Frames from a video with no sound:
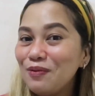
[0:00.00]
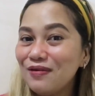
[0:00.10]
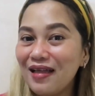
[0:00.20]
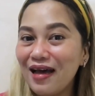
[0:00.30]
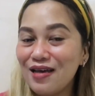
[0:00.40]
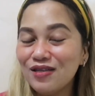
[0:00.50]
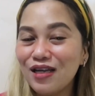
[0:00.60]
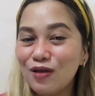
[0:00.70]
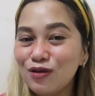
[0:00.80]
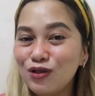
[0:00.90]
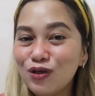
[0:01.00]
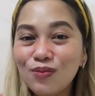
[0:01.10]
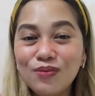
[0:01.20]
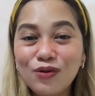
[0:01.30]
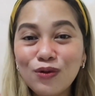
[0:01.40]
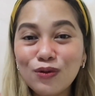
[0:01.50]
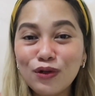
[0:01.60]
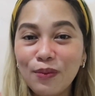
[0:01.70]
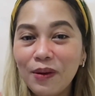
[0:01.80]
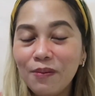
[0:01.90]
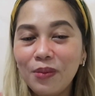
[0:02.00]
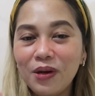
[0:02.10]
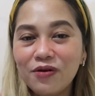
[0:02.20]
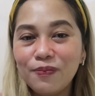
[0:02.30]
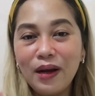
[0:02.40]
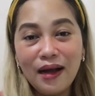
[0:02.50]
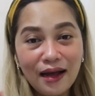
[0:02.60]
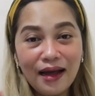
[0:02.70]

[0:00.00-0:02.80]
na po tayo sa YouTube noong November pa,